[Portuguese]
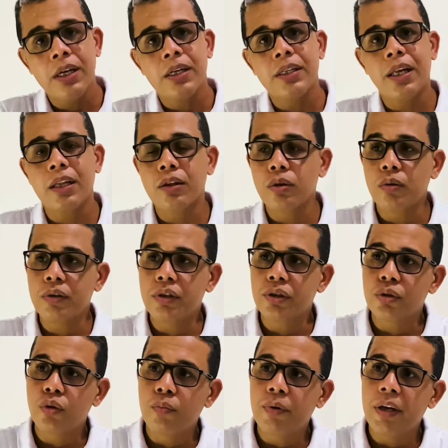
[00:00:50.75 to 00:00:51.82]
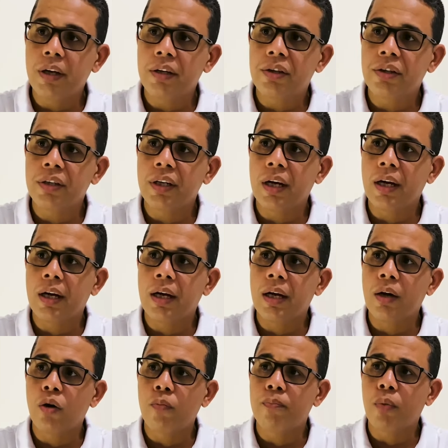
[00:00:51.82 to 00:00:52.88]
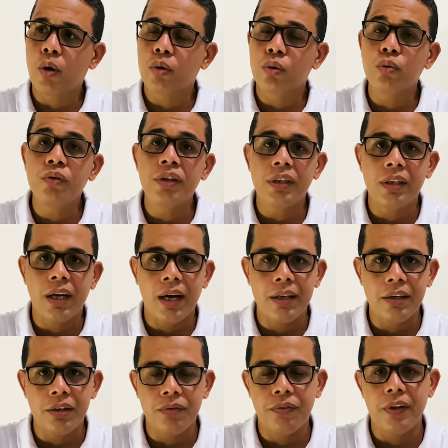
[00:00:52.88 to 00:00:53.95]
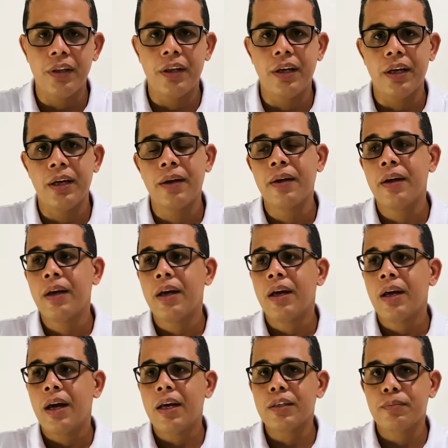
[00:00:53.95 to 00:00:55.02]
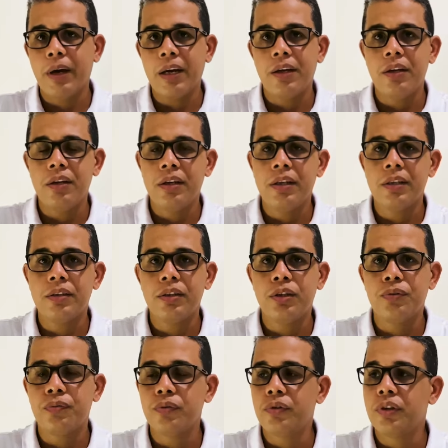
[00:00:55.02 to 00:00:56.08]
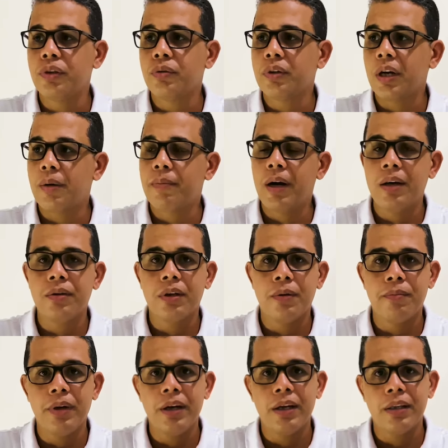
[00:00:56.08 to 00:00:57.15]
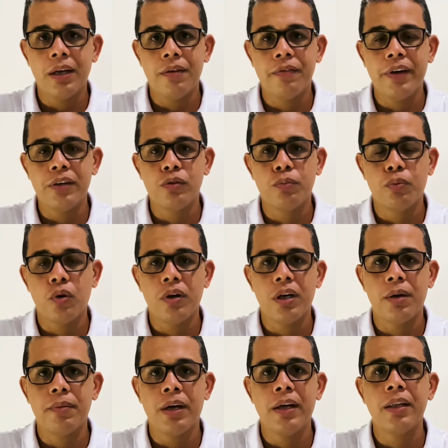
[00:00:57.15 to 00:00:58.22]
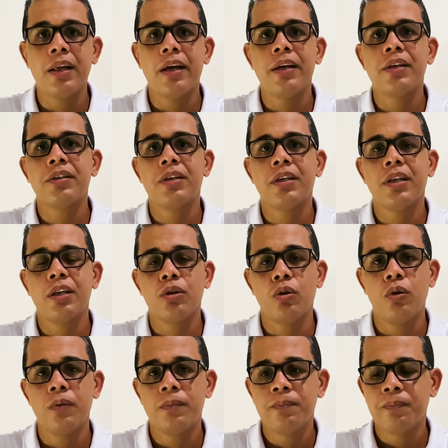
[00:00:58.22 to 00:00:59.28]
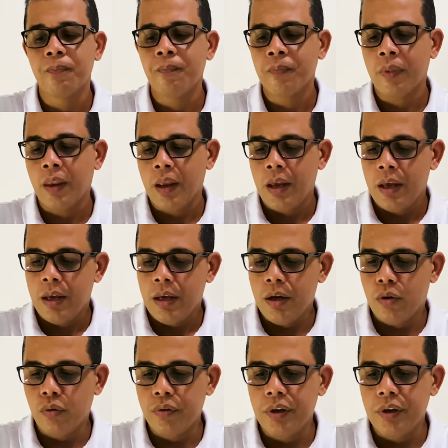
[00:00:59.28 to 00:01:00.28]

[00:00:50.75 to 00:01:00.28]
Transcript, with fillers: da Tom, e descobri que tinha a oportunidade de vender as maquininhas e difundir o trabalho também através do programa Renda Extra da Tom. E com